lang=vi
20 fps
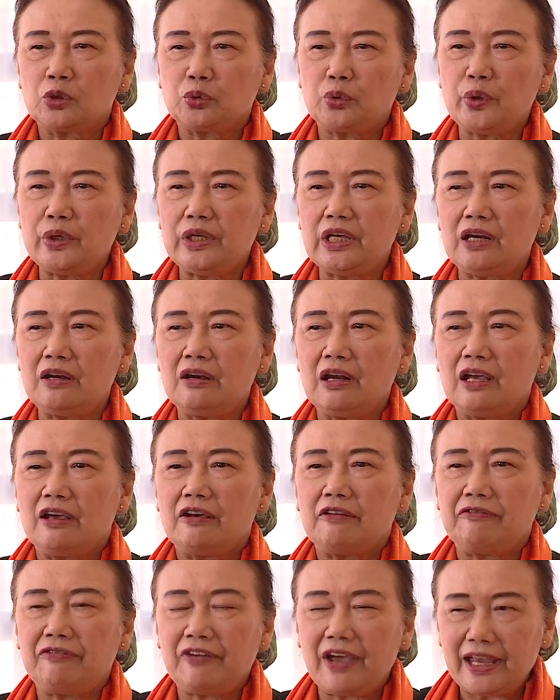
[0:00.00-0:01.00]
Tuy nhiên
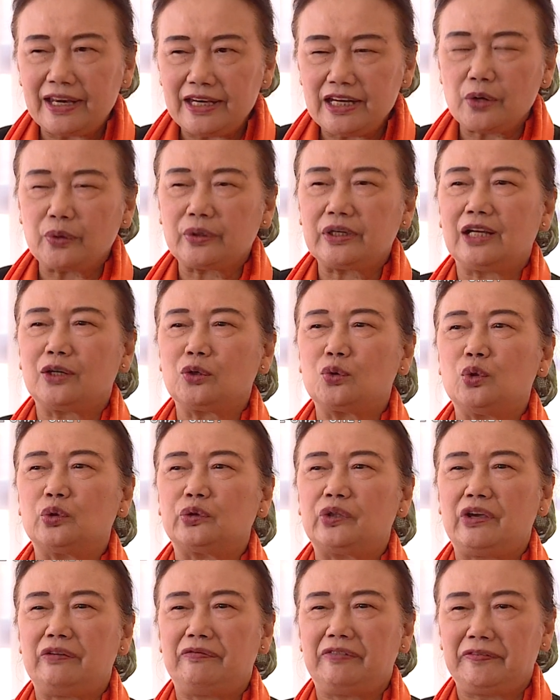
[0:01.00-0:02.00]
về điều kiện cụ thể